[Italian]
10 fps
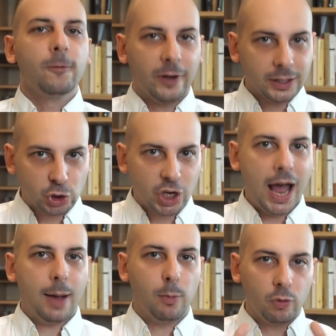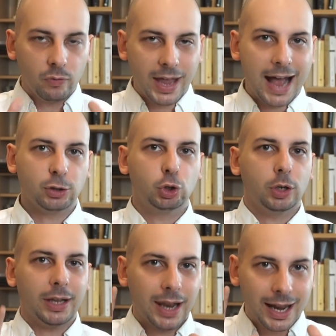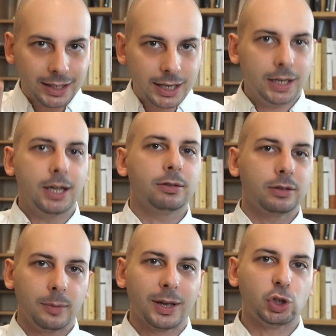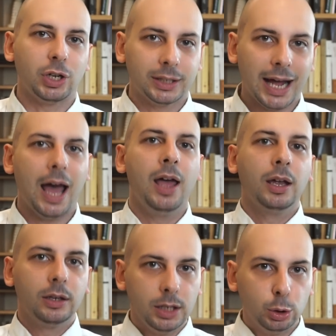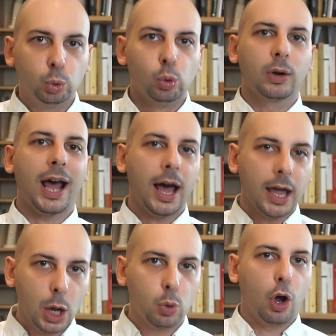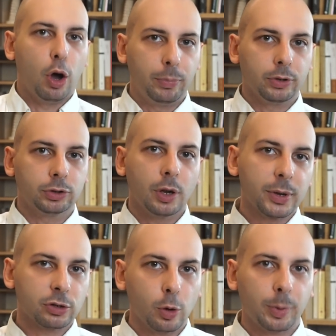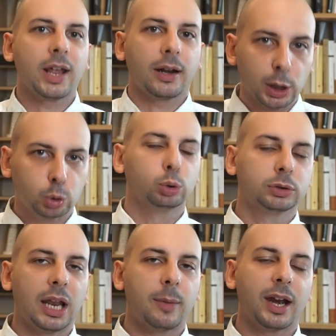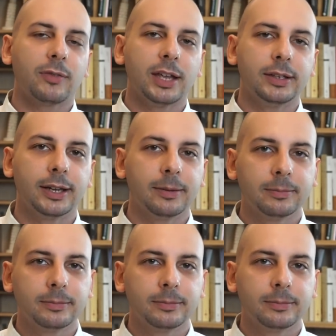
facciamo un viaggio nell'antichissima città di Dura Europos per scoprirne tutte le meraviglie.